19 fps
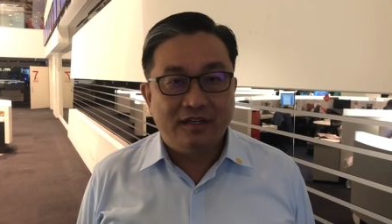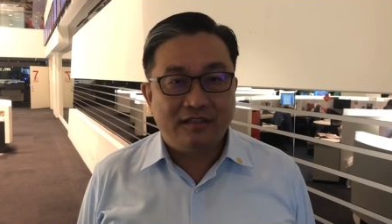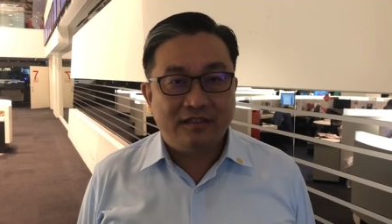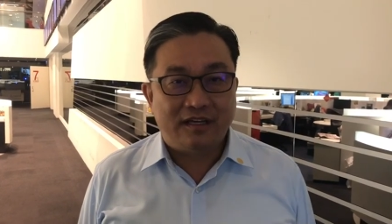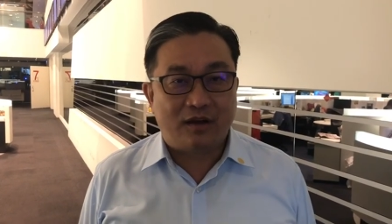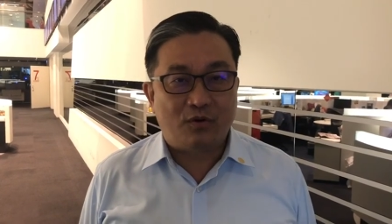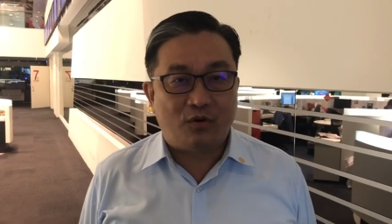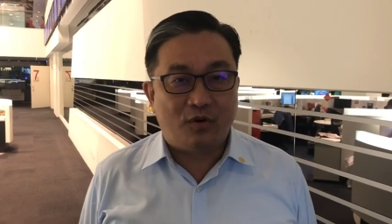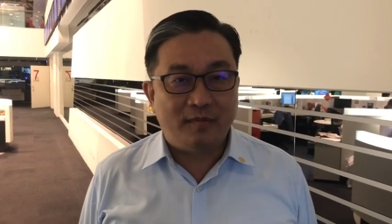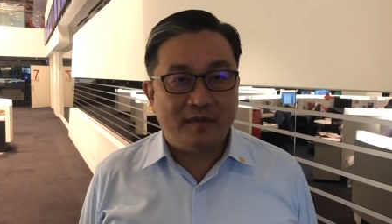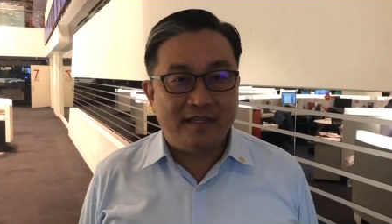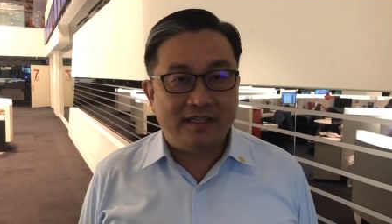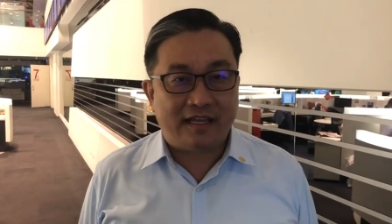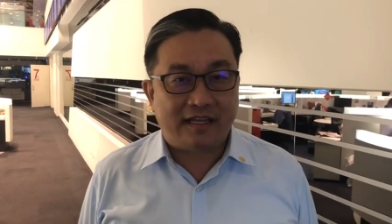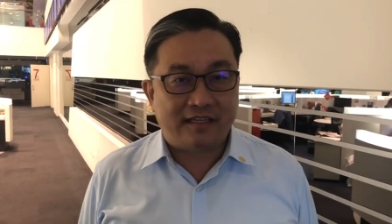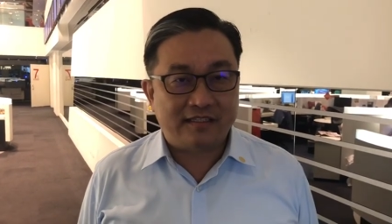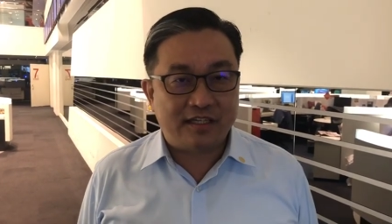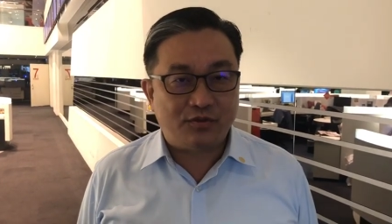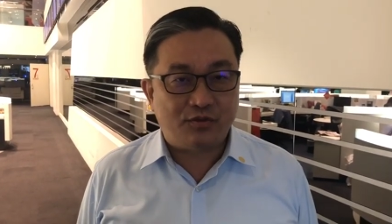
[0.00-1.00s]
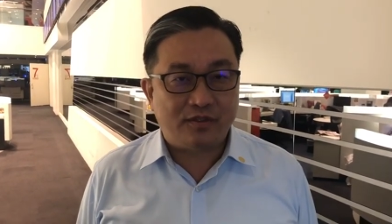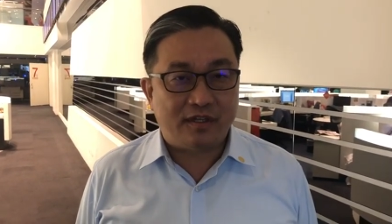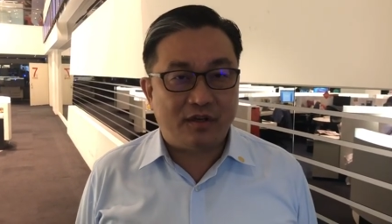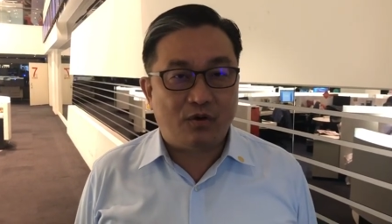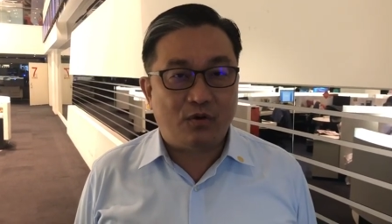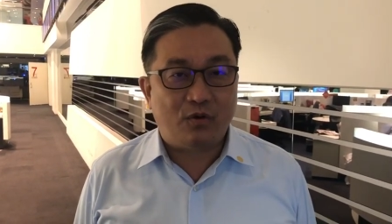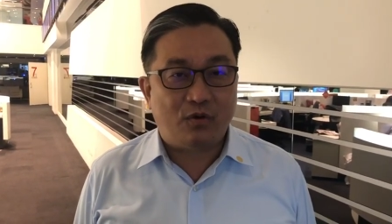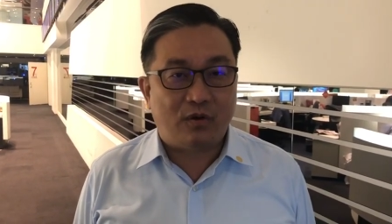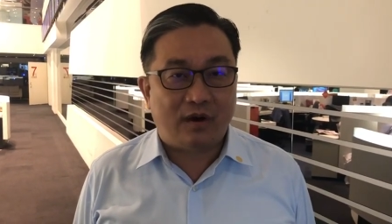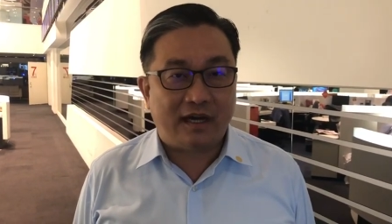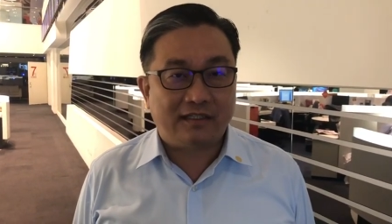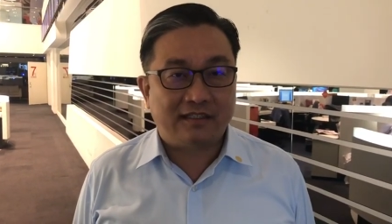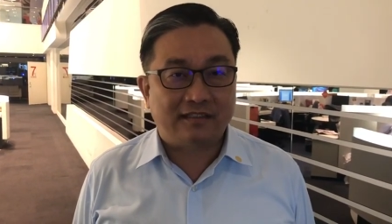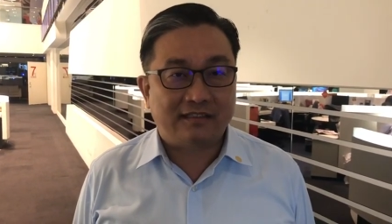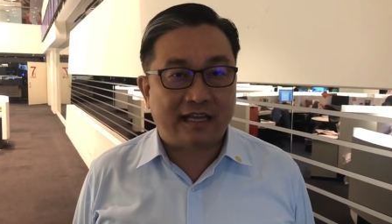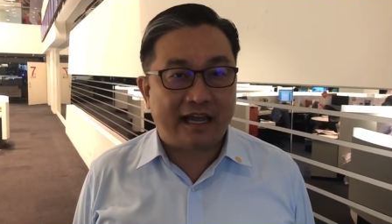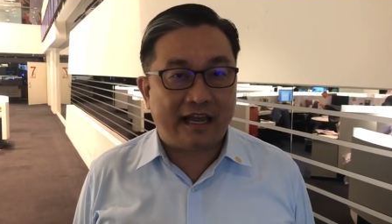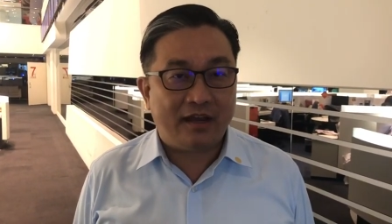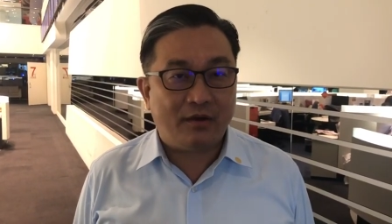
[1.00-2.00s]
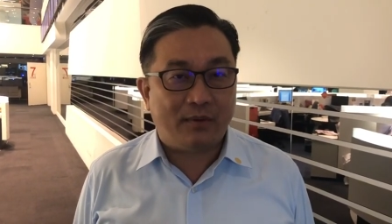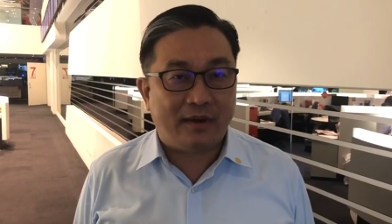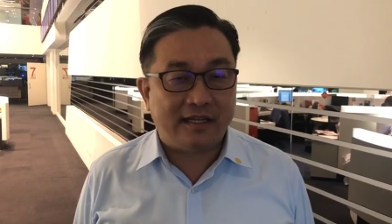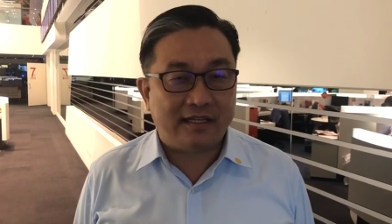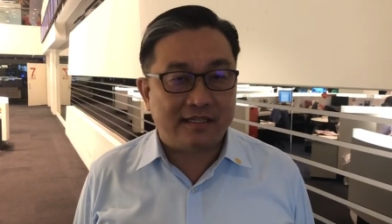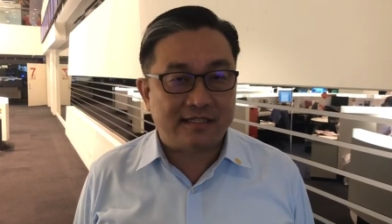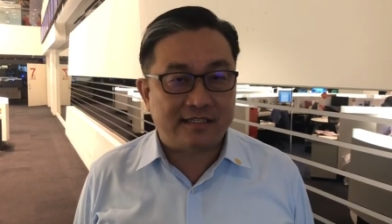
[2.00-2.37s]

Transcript: 那国民党这群人花的台湾的